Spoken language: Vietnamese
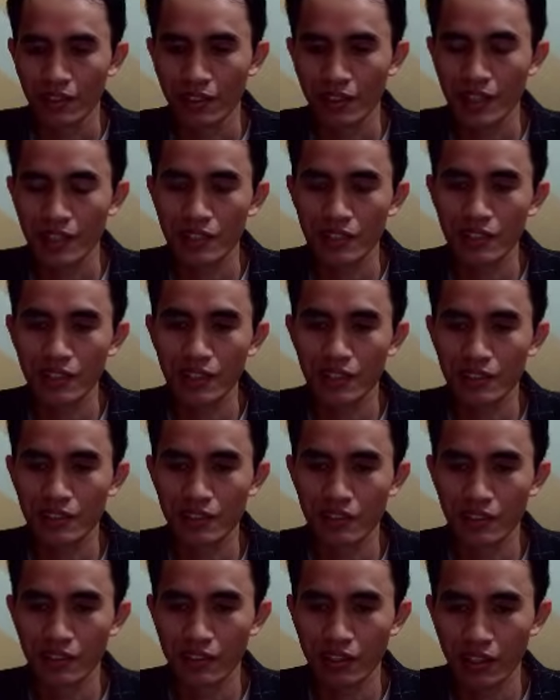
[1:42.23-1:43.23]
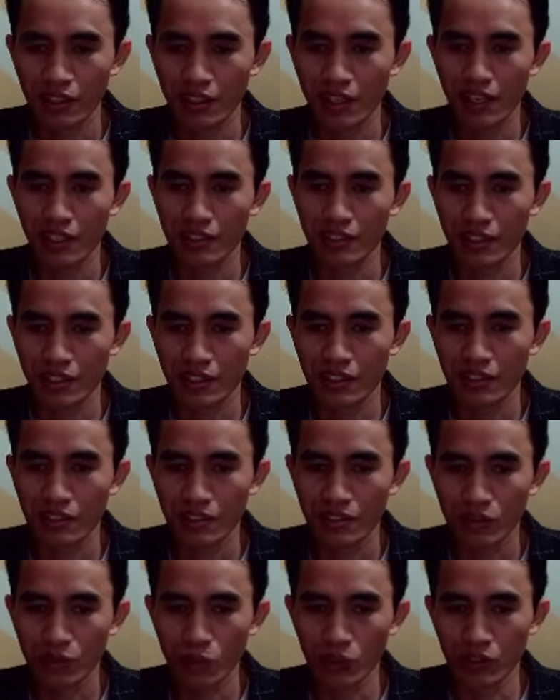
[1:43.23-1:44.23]
Đây chính là sự ngược lại nhận định
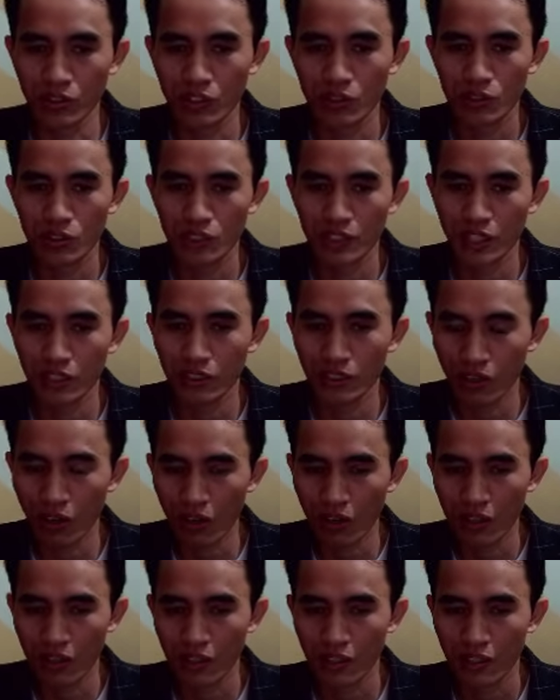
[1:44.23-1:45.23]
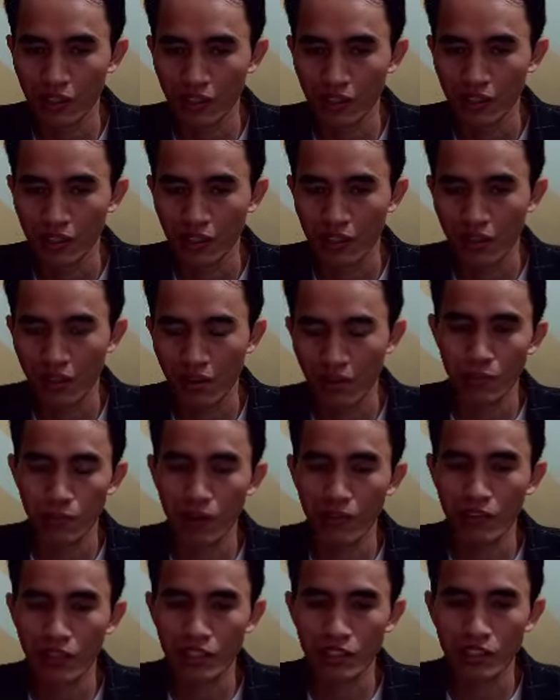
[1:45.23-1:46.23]
của giới chuyên gia trước đó.
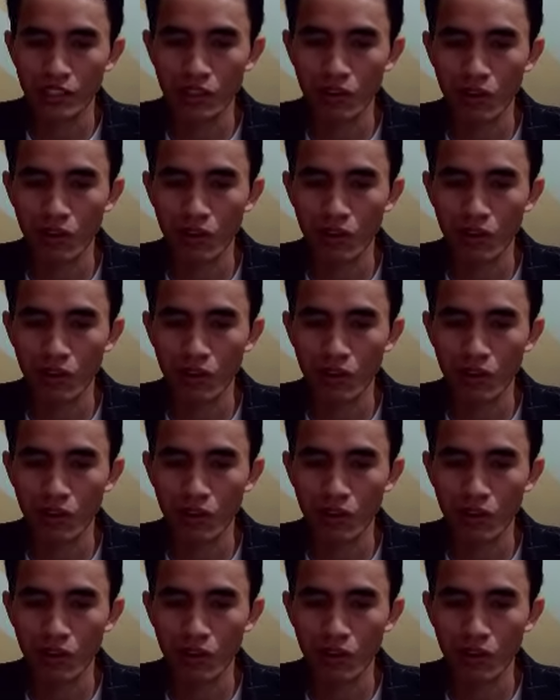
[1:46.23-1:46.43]
Bởi vì trước